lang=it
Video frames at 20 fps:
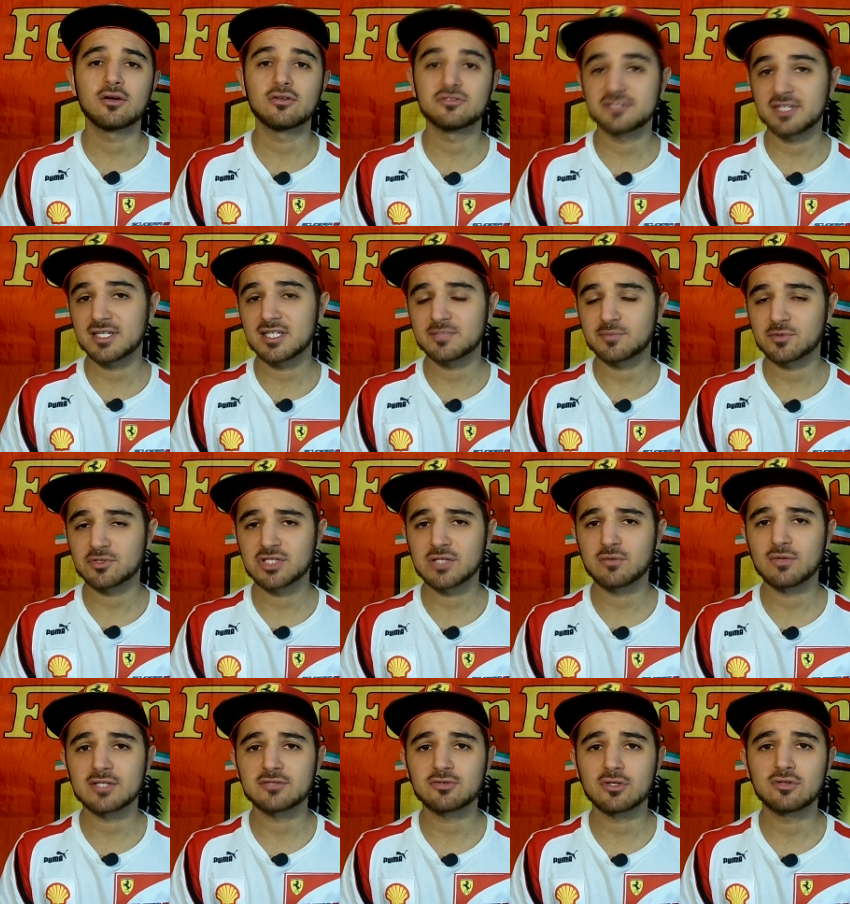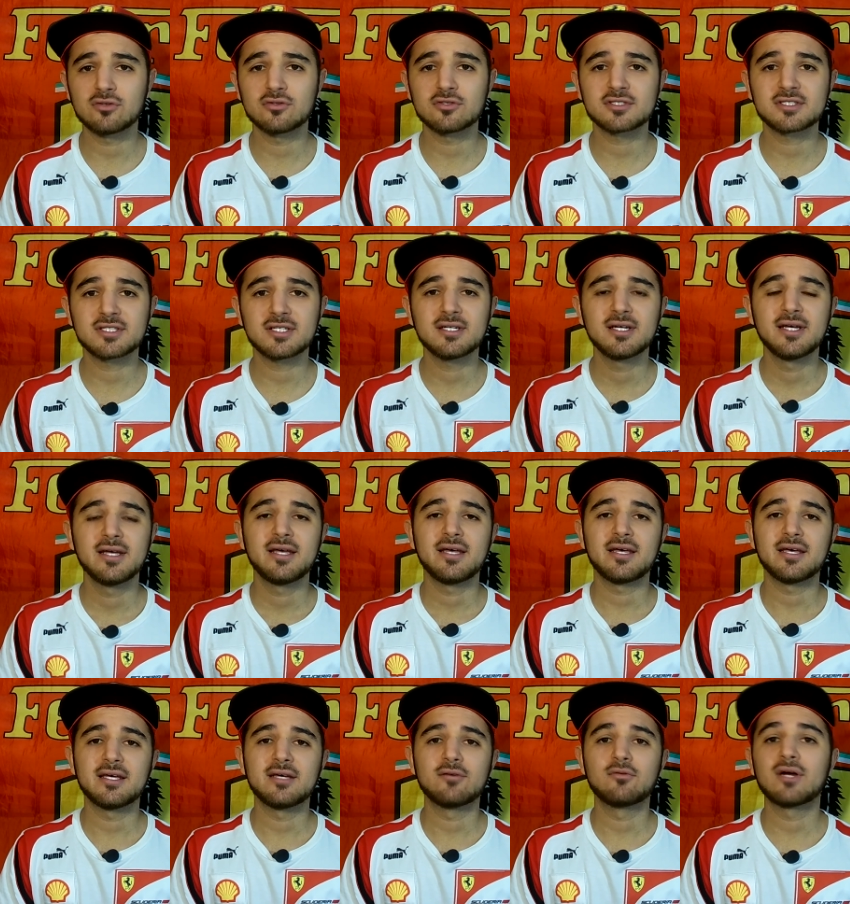Gonzales prosegue la sua corsa
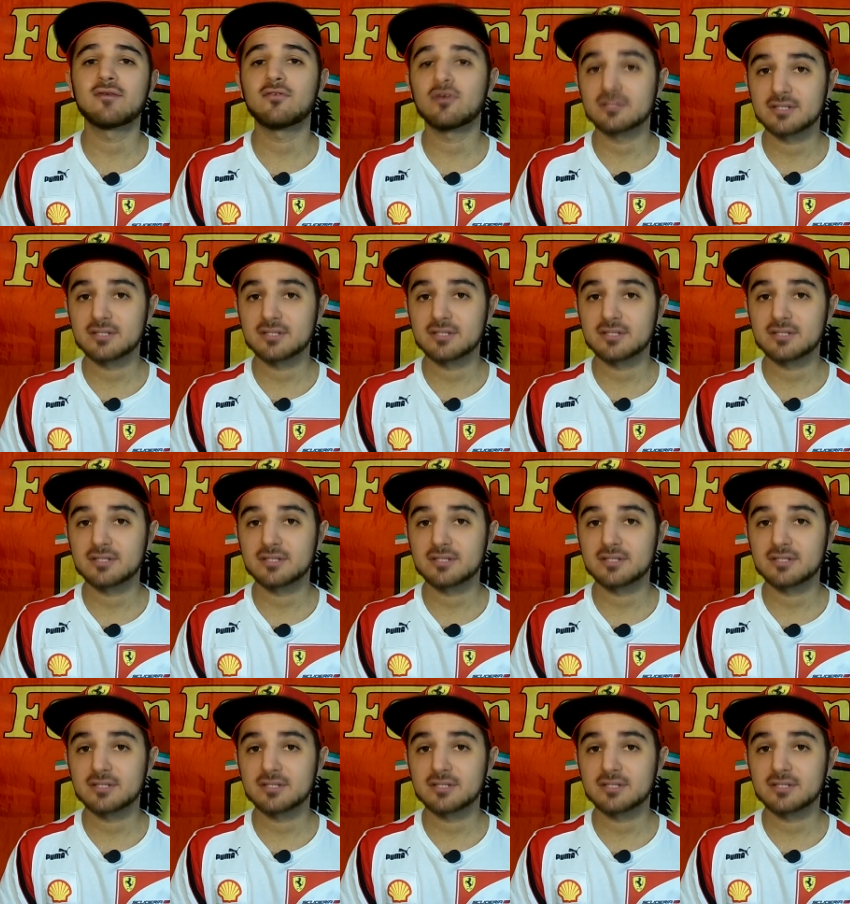e una